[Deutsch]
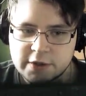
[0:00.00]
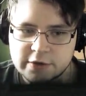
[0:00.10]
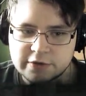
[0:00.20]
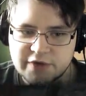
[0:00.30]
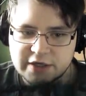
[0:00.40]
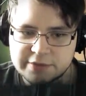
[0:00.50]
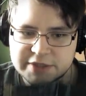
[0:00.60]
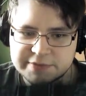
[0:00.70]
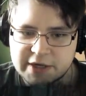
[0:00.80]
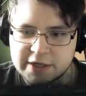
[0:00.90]
Und werden ihm
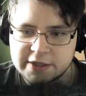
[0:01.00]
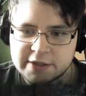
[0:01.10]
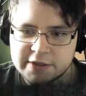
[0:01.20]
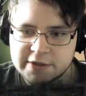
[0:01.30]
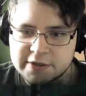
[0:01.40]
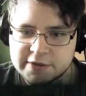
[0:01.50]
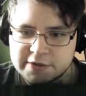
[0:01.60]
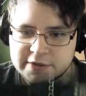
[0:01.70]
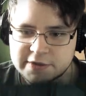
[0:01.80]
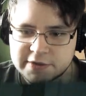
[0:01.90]
erstmal
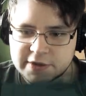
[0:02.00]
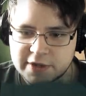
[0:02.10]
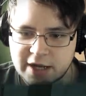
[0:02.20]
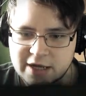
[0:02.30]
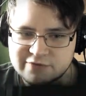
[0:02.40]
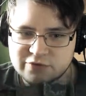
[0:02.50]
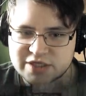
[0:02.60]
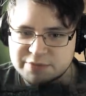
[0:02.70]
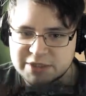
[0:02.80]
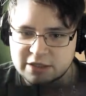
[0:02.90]
ein
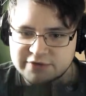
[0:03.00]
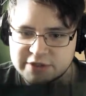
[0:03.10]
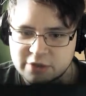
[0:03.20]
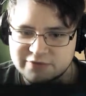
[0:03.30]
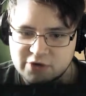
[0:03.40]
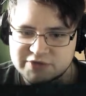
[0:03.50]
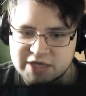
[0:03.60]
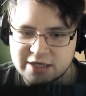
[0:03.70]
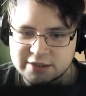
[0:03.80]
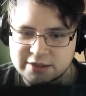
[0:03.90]
Haarwuchsmittel auf den Kopf
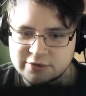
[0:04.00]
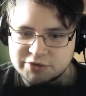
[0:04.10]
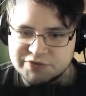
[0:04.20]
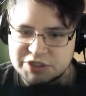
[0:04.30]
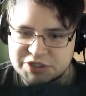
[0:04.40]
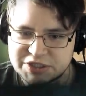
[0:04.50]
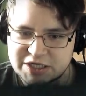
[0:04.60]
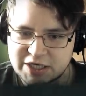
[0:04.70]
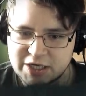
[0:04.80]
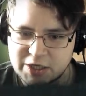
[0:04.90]
auftragen. Und dann wird er sich
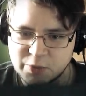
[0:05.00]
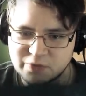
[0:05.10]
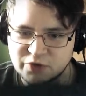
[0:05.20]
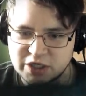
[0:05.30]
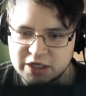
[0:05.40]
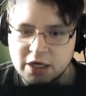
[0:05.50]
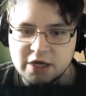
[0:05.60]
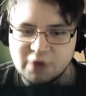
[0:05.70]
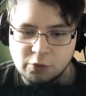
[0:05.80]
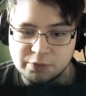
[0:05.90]
wundern, hä,
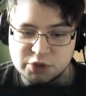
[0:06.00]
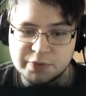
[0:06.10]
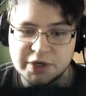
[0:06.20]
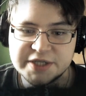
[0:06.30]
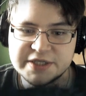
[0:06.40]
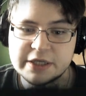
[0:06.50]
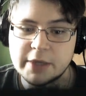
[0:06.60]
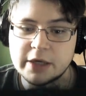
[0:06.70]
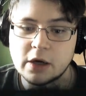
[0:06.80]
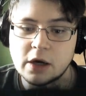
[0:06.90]
warum sprießen denn
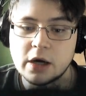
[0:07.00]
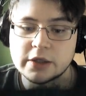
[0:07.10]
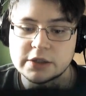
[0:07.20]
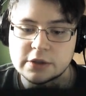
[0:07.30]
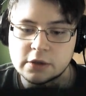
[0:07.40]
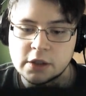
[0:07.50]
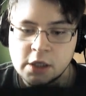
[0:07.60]
meine Haare so?